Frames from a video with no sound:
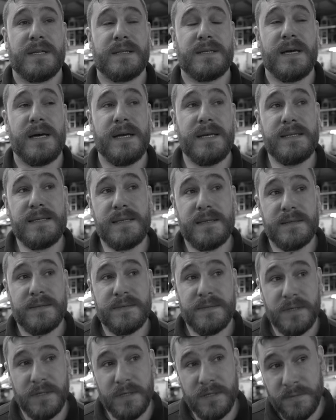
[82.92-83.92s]
Das
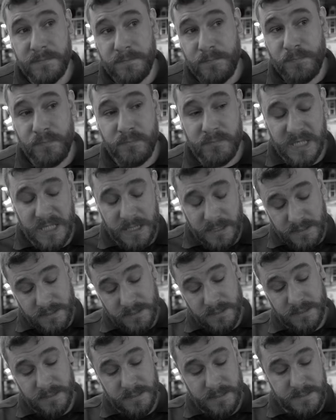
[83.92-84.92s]
heißt, ähm, man hat
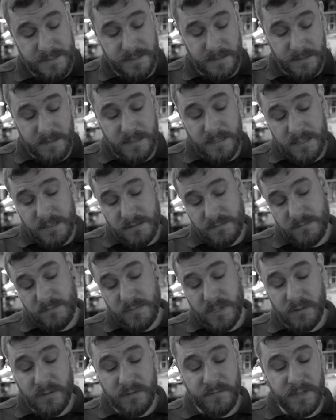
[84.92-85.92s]
einen Zylinder
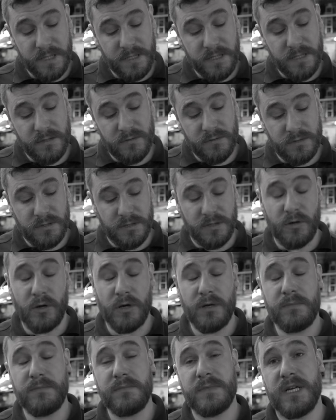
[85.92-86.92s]
mehr oder weniger und einen
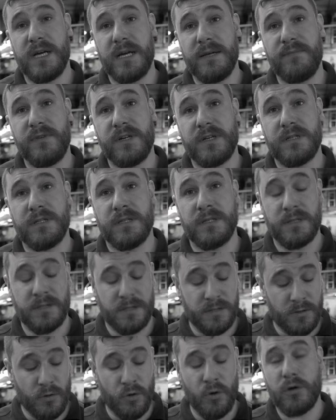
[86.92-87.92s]
Kolben, der einfach
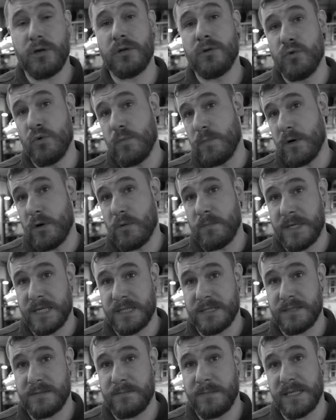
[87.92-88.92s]
einen äh, höheren
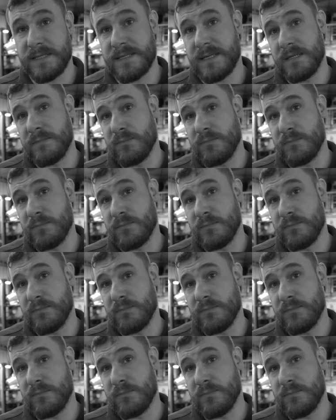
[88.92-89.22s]
Hubraum hat bei mhm.